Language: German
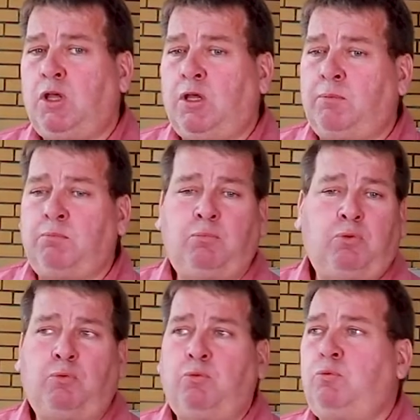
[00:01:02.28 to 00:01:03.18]

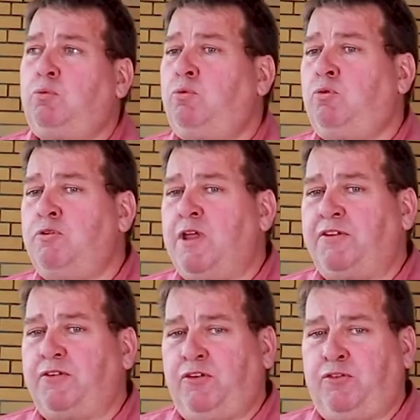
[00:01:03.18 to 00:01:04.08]
Ähm,
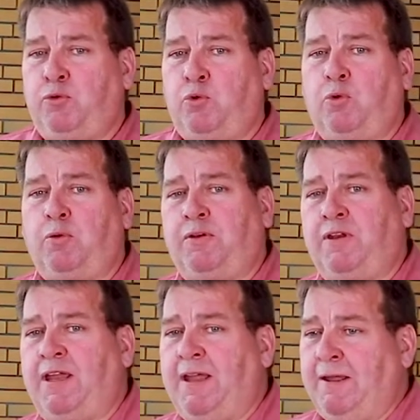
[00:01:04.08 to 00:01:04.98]
das ist so
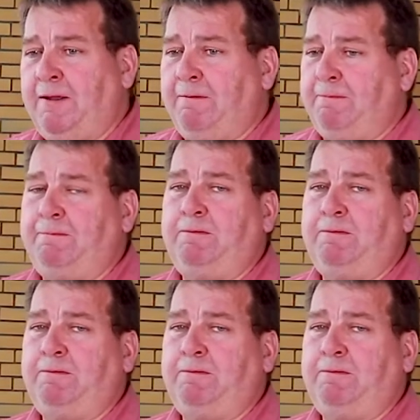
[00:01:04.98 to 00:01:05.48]
der